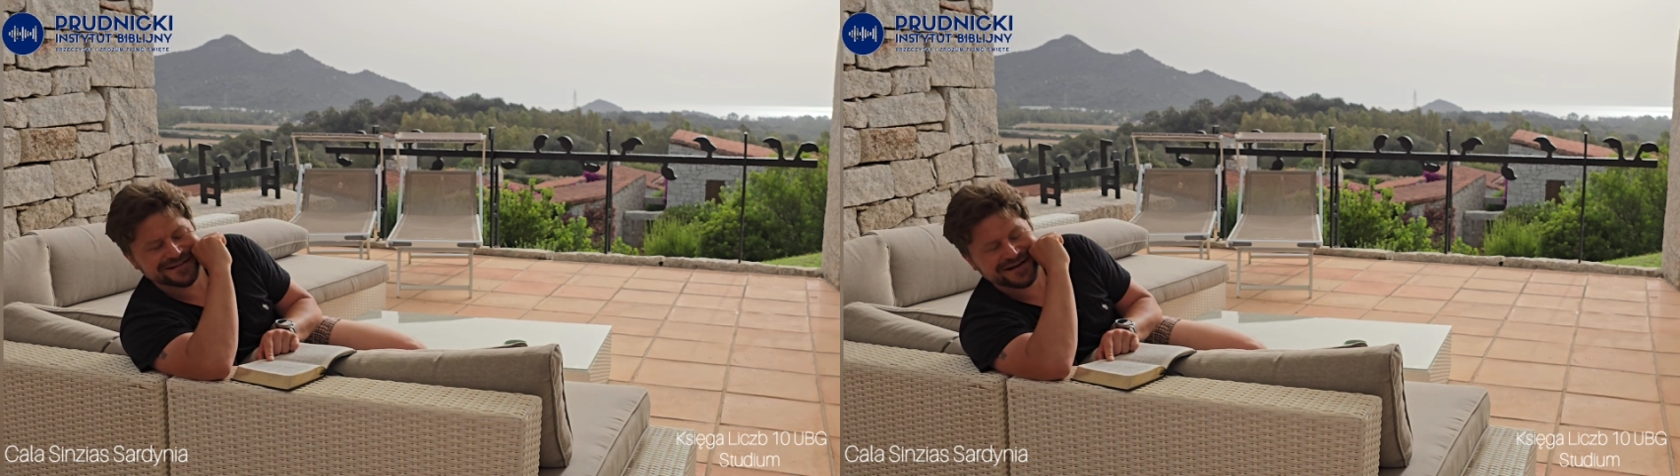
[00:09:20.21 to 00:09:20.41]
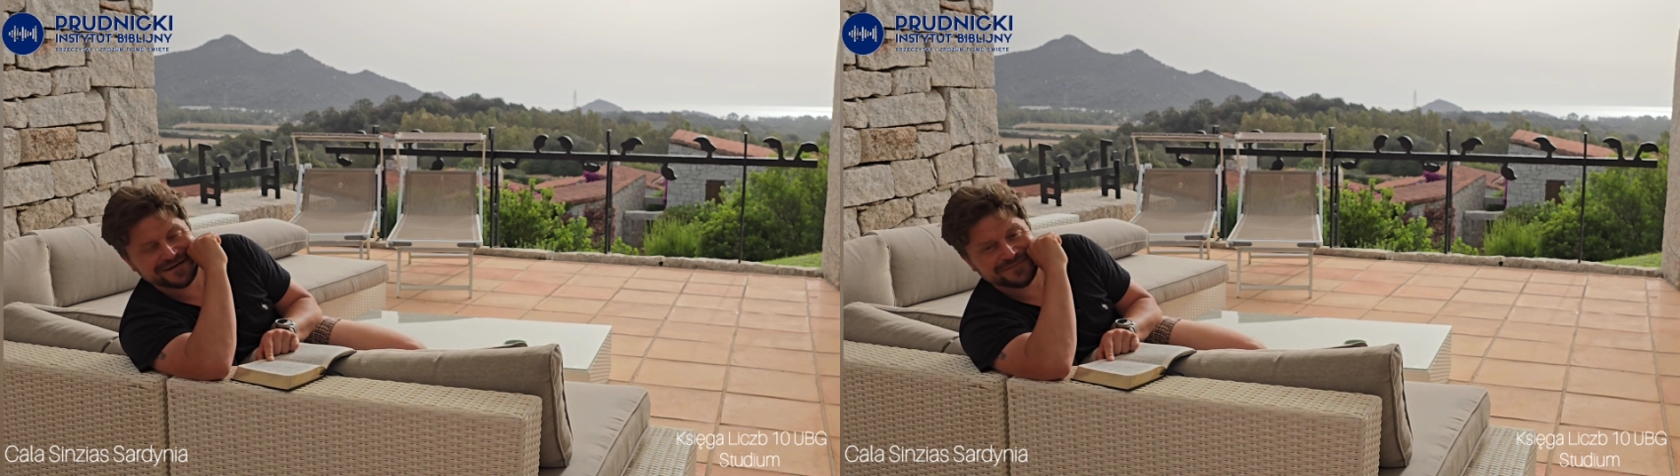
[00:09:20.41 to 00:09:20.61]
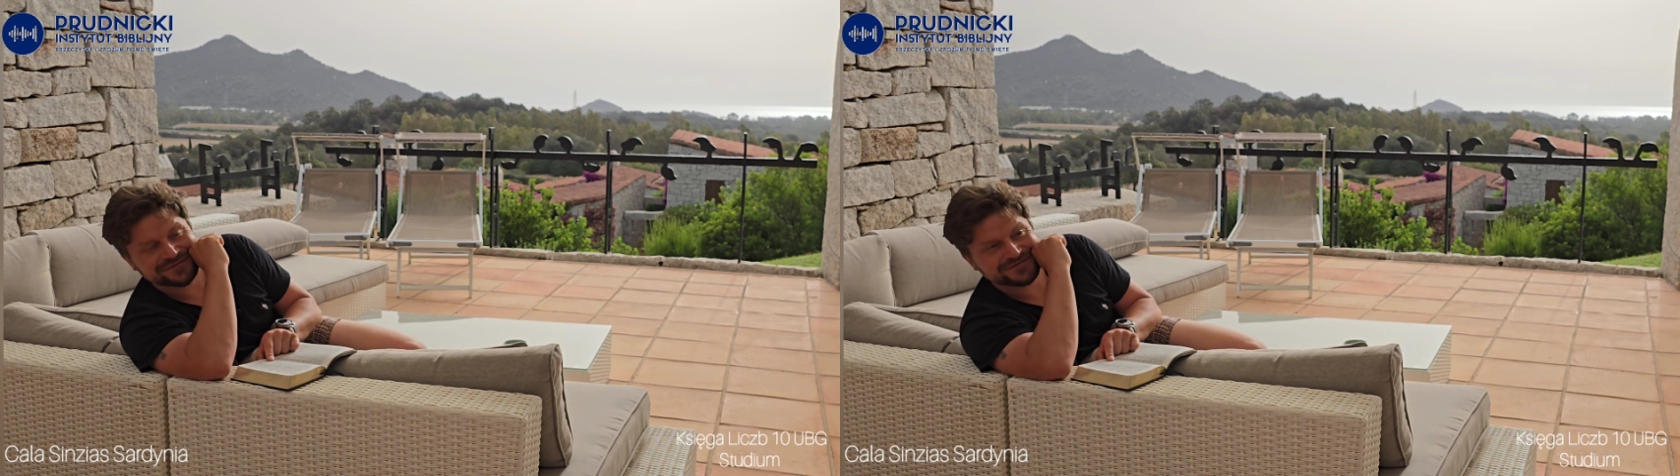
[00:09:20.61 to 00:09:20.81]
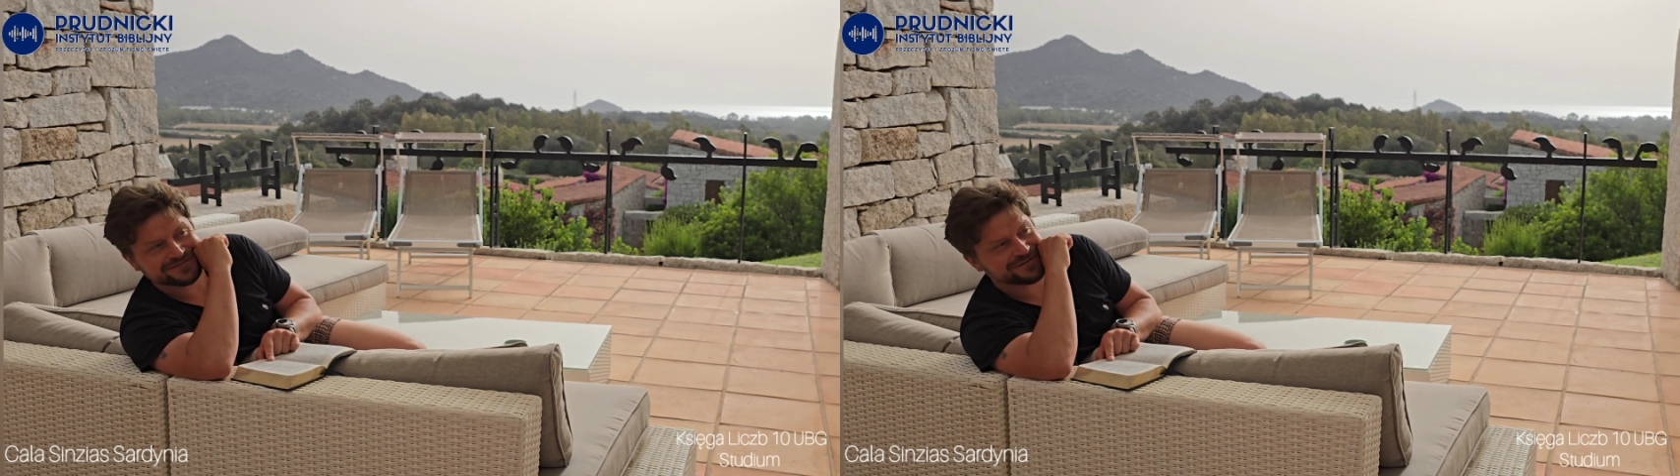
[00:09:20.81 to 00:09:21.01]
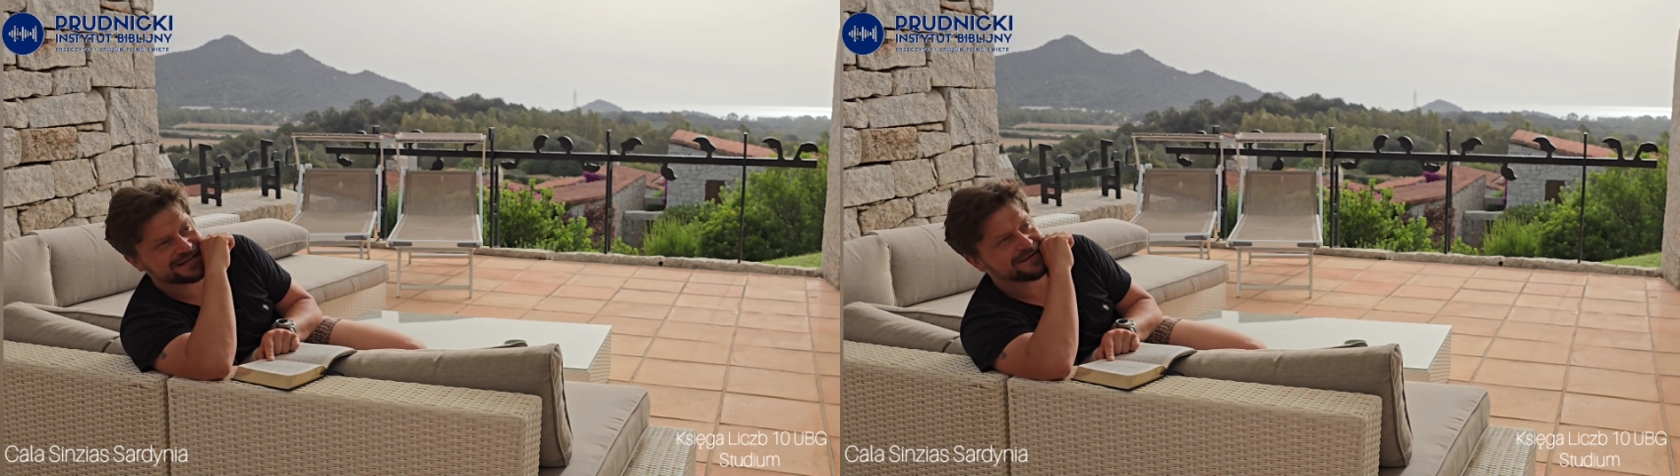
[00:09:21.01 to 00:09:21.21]
albo no,
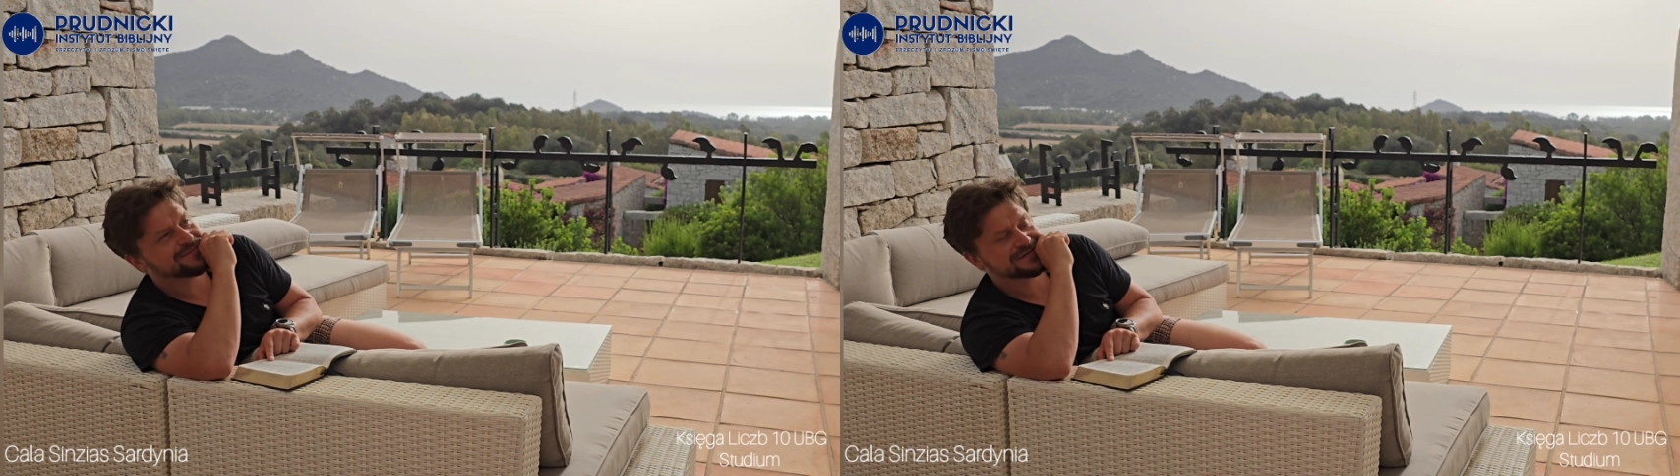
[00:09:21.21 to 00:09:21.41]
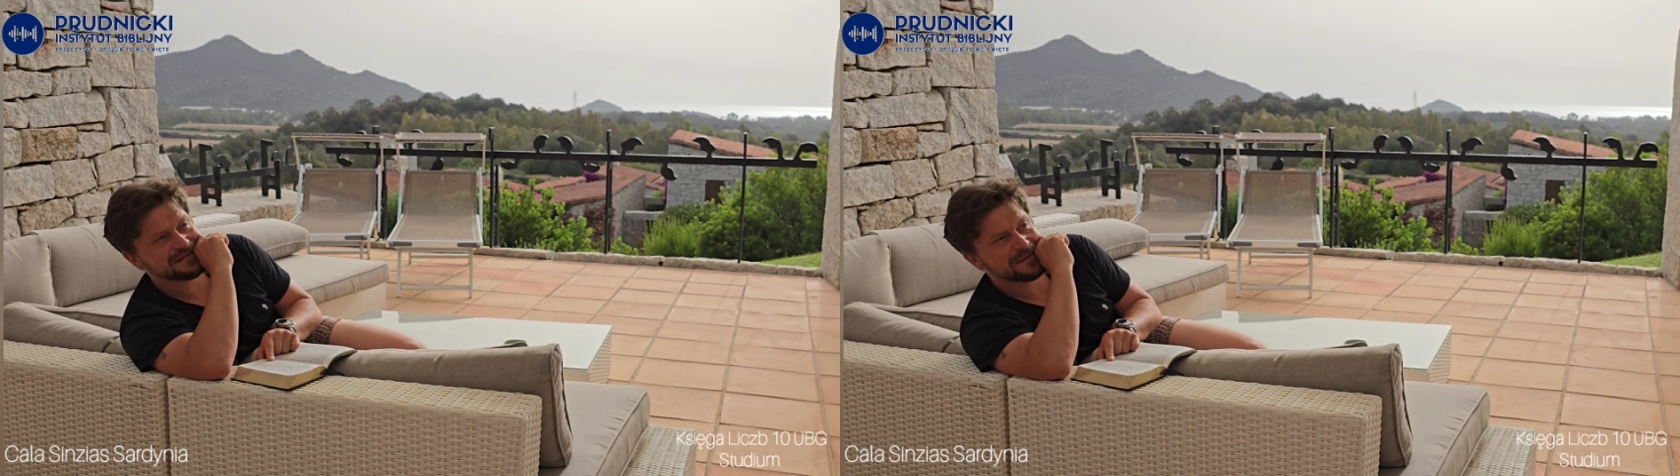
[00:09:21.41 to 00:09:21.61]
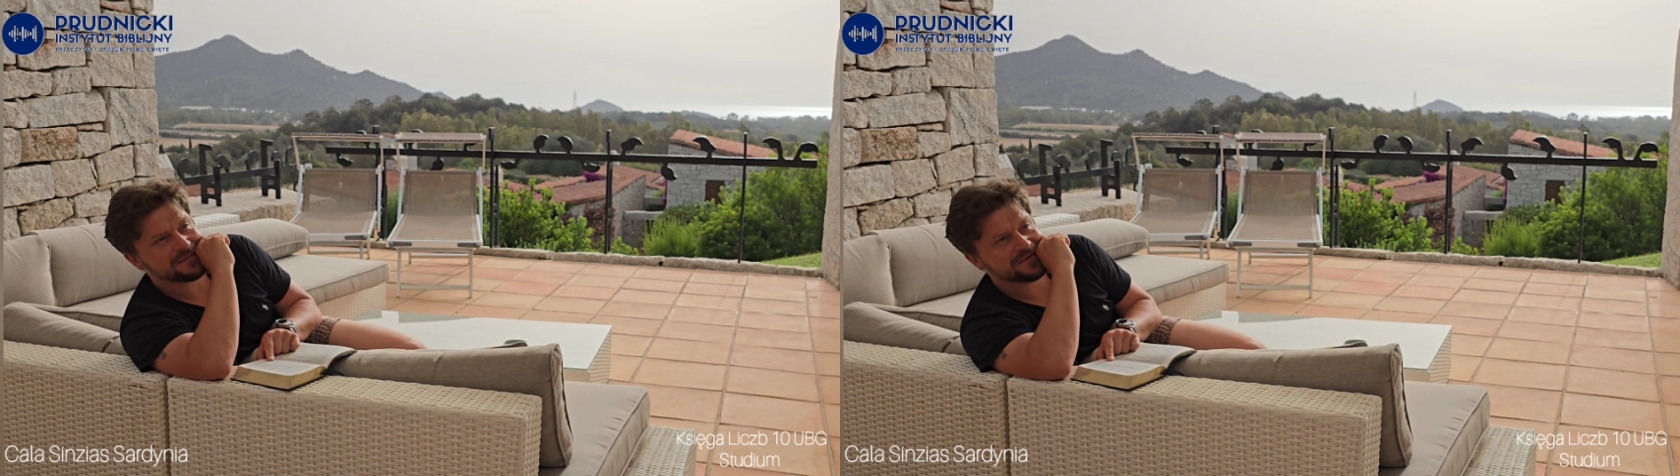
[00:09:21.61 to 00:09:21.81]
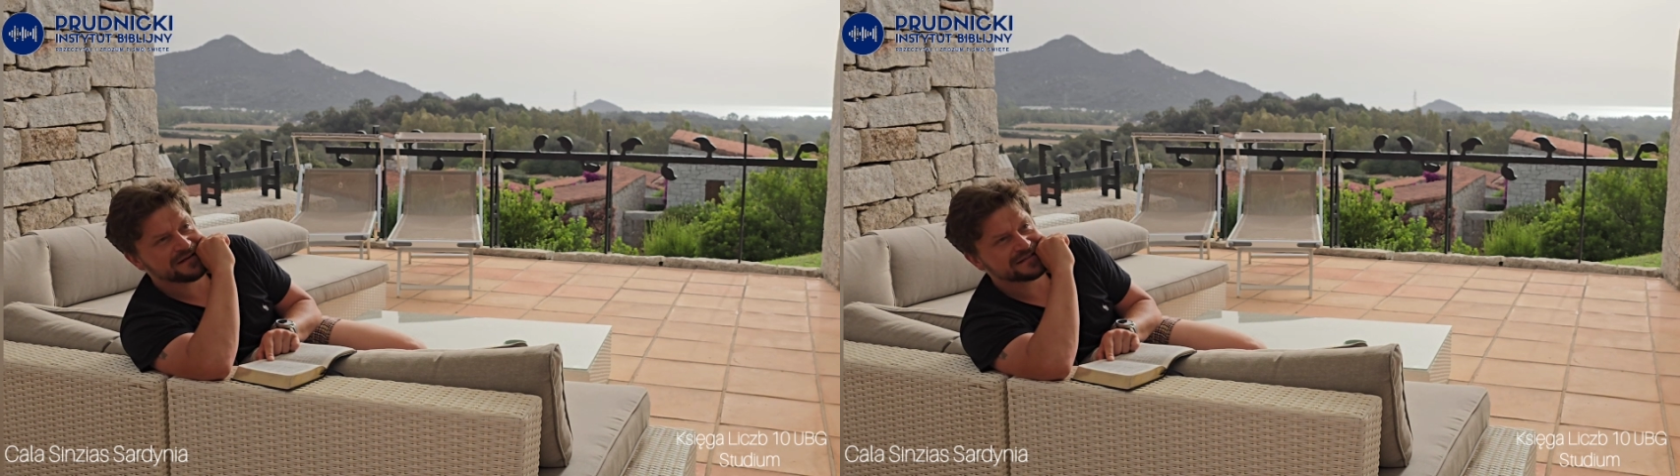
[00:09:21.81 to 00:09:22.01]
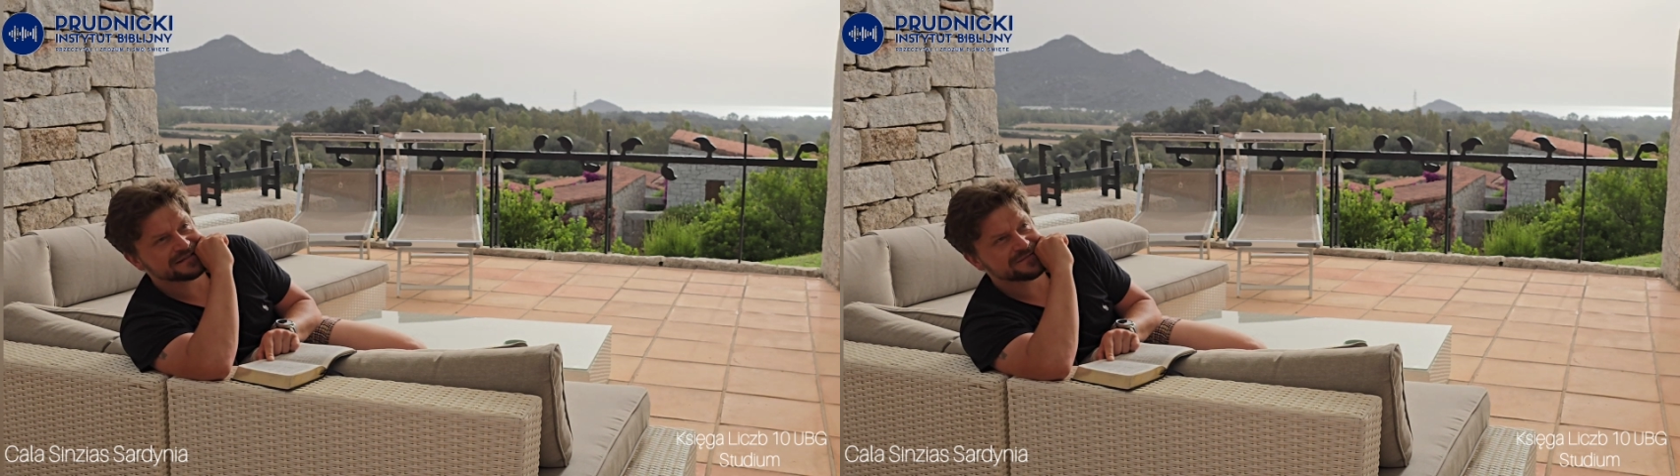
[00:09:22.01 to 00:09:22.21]
no tak można by powiedzieć,